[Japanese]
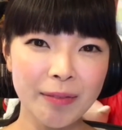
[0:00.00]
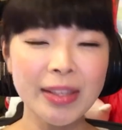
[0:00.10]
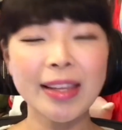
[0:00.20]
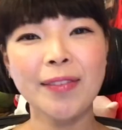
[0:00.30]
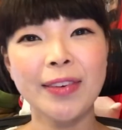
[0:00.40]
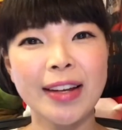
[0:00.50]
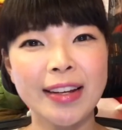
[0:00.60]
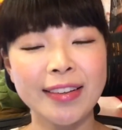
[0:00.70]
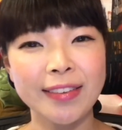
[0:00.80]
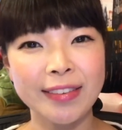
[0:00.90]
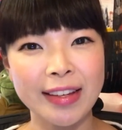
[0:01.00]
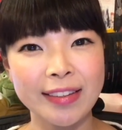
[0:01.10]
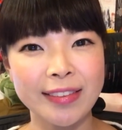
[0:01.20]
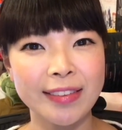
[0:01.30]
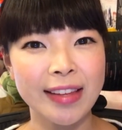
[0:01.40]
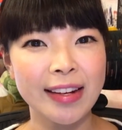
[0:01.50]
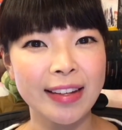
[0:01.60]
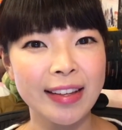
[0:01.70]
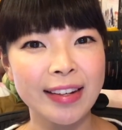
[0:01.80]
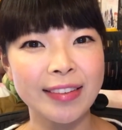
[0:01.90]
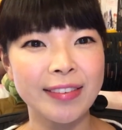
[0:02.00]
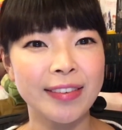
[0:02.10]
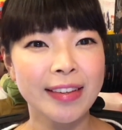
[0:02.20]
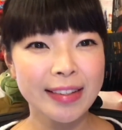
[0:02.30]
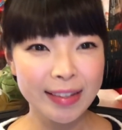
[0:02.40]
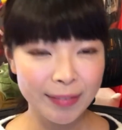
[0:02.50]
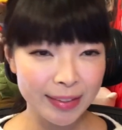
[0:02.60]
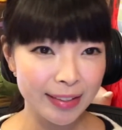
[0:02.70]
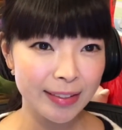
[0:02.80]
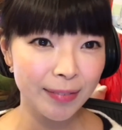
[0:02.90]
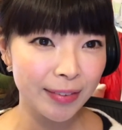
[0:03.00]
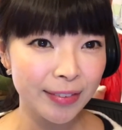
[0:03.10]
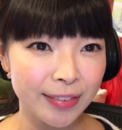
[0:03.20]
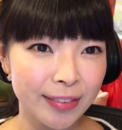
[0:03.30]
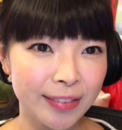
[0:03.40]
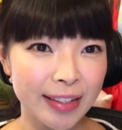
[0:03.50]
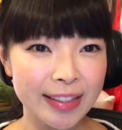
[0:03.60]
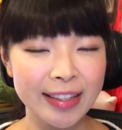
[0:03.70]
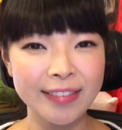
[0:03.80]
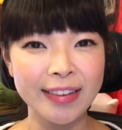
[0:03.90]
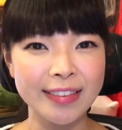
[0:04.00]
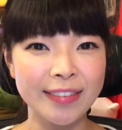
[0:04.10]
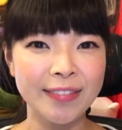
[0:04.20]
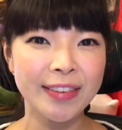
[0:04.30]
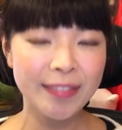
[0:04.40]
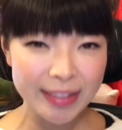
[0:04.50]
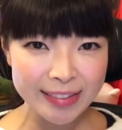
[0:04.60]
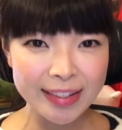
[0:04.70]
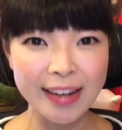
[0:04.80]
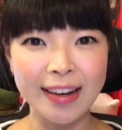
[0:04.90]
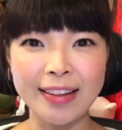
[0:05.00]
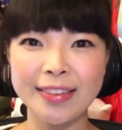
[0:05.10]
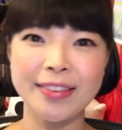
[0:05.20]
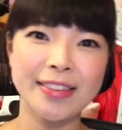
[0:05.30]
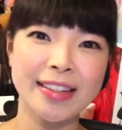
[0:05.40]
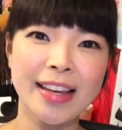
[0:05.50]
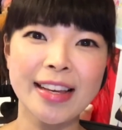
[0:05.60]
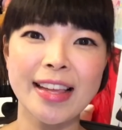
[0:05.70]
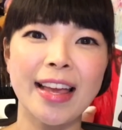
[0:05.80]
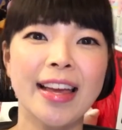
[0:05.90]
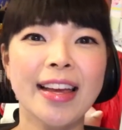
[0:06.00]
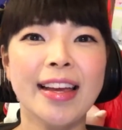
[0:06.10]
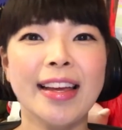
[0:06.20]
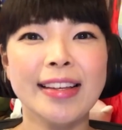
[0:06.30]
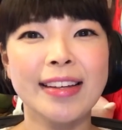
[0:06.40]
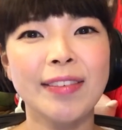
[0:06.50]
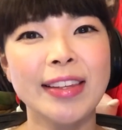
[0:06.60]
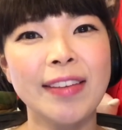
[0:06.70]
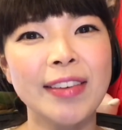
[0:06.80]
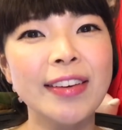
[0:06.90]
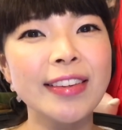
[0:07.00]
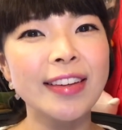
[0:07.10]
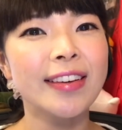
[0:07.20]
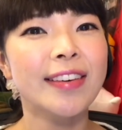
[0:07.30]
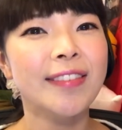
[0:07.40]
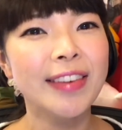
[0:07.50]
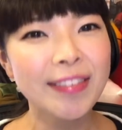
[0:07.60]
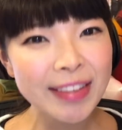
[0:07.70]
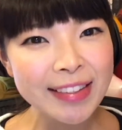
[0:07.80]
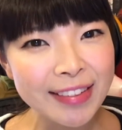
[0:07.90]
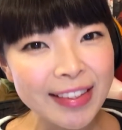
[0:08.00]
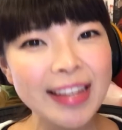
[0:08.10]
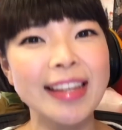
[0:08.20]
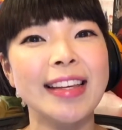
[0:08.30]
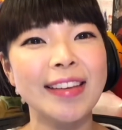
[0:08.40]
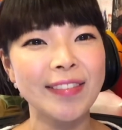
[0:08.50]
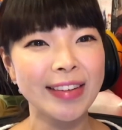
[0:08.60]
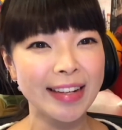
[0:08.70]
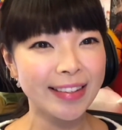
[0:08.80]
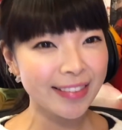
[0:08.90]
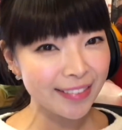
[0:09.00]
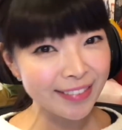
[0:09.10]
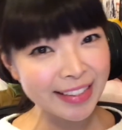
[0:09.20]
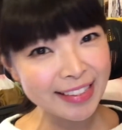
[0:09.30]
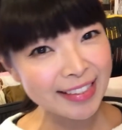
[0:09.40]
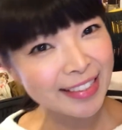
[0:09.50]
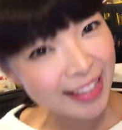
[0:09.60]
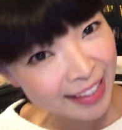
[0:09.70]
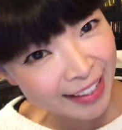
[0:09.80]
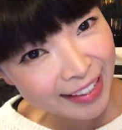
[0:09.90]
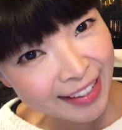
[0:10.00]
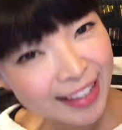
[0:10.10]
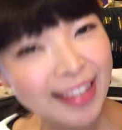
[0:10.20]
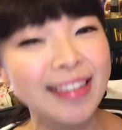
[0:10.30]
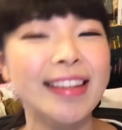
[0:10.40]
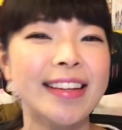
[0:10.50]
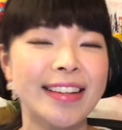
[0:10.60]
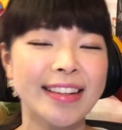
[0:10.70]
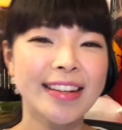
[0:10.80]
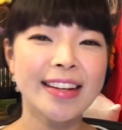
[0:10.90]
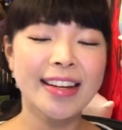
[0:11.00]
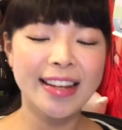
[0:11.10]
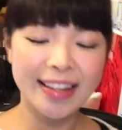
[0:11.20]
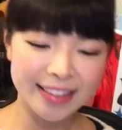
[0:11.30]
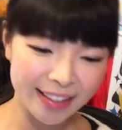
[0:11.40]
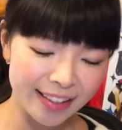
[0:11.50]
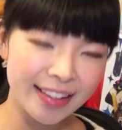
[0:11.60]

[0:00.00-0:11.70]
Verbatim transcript: 見てもらえるようなちょっとダラダラと喋ってしまう動画になるかと思いますがカットしないで喋、えー、ってみようと思いますので聞いてもらえると嬉しいです。えー、宝